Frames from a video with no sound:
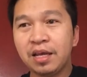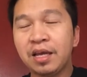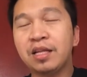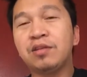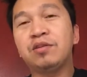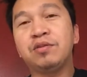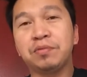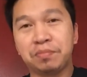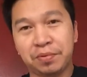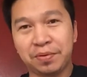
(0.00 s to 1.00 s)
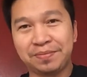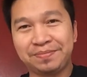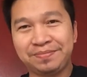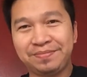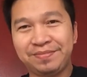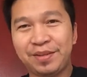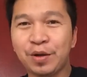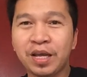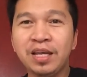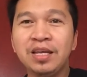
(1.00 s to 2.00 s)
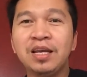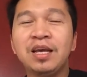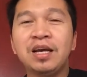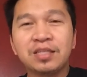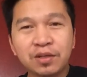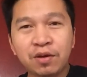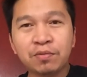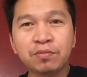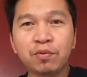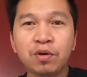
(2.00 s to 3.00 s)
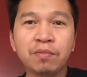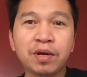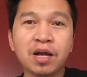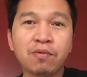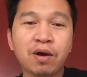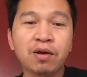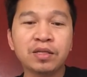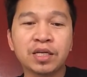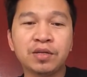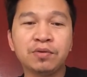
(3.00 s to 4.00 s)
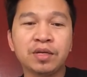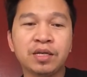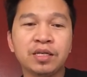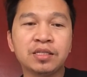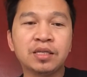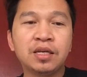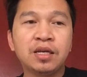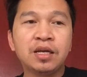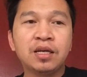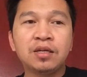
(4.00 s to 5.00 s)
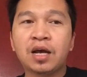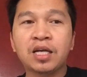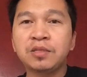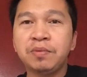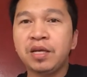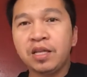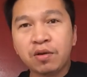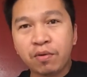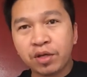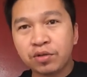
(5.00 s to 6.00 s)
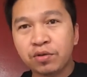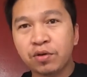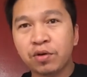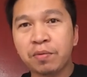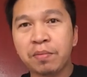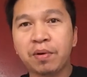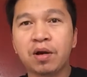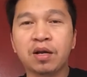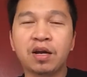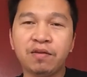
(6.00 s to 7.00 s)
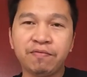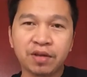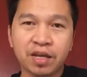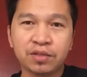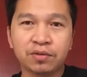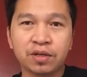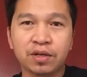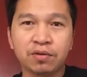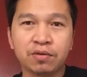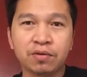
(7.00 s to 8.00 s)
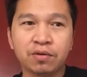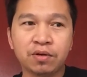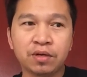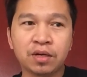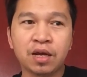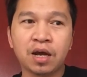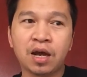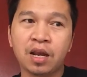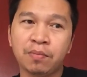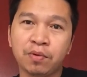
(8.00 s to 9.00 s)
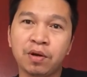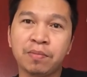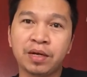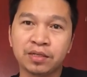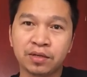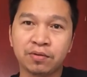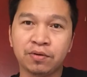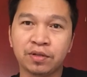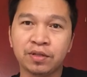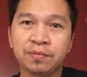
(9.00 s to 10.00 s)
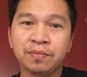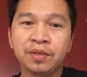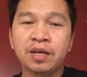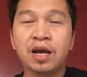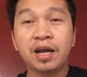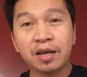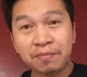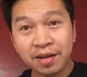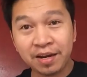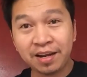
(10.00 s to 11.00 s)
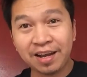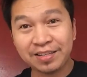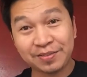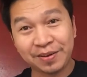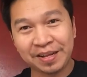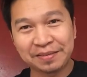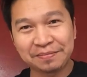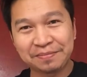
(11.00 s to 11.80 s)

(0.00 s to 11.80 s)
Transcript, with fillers: And yun po. Okay? Siguro ang tulong na magagawa ko lang sa inyo is ask me any question, kung may mga clarification kayo na alam ko naman ang sagot, I am here guys to help.